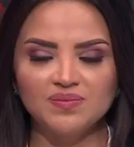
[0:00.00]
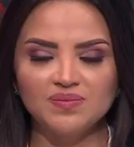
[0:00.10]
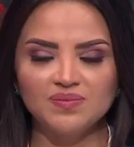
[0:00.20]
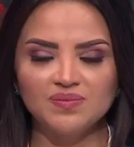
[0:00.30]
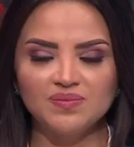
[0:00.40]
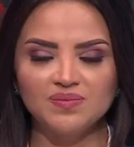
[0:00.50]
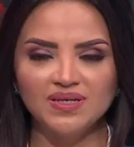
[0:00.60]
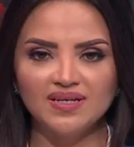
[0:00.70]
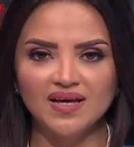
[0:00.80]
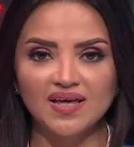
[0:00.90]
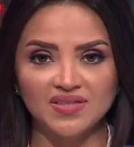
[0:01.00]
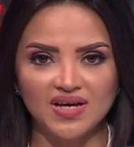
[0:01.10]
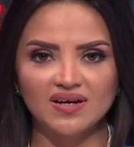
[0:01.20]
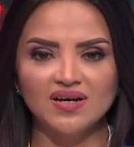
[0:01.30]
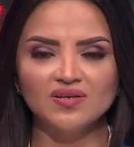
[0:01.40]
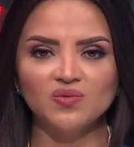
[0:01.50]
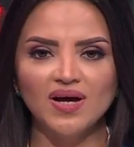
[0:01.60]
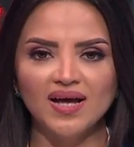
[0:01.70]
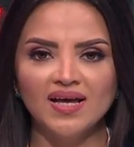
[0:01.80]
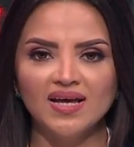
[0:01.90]
أذهب إلى
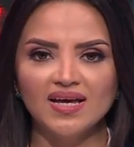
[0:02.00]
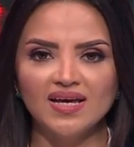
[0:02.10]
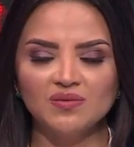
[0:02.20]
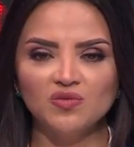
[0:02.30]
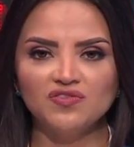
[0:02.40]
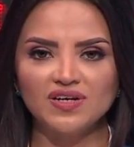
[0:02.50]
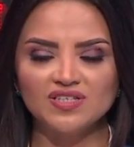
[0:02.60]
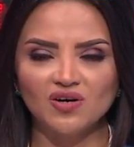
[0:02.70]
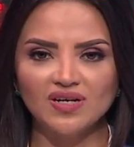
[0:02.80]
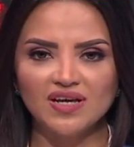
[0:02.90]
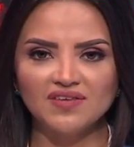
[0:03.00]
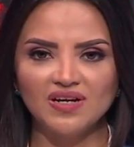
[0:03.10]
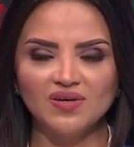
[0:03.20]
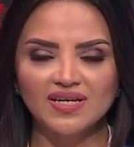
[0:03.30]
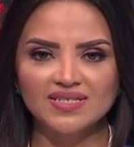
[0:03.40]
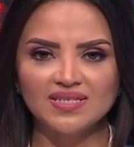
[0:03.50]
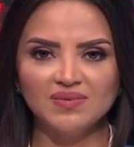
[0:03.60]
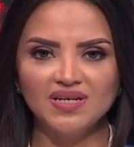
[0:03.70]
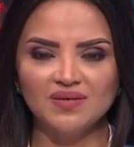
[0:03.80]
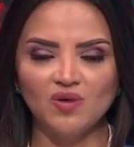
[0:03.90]
الظهران ومفاد أون لايف إلى هناك
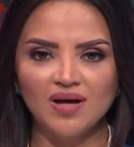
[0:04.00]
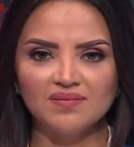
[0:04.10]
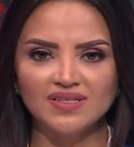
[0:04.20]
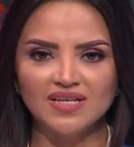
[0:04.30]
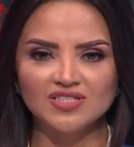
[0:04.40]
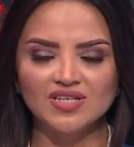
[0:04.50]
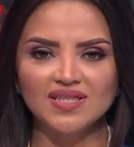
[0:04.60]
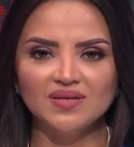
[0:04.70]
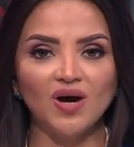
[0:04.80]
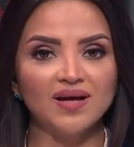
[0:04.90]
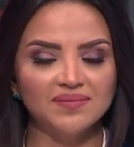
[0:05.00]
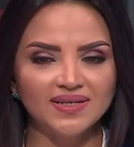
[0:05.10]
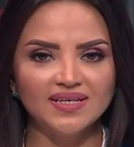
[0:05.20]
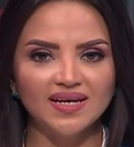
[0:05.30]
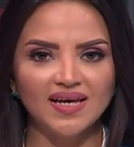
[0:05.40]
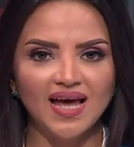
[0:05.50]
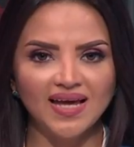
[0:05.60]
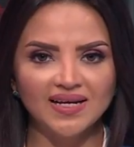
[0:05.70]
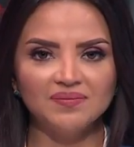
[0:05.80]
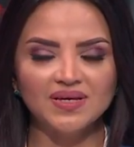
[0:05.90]
الزميل محمد الشاذلي محمد
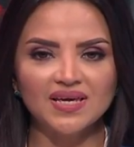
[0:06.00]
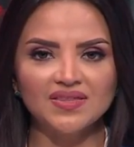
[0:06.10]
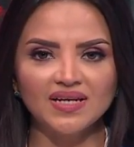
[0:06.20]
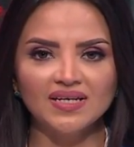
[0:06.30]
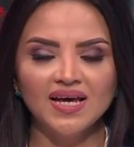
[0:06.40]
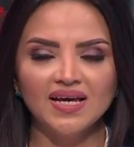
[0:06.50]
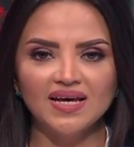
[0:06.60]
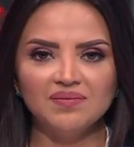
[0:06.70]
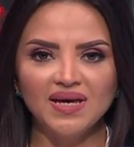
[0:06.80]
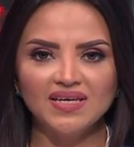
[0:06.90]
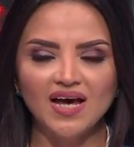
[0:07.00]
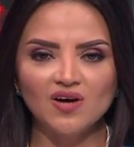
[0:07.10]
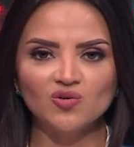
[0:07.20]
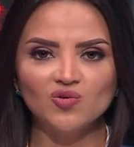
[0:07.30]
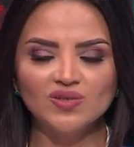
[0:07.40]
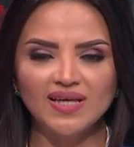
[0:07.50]
أهلا بك إذا ما هي ردود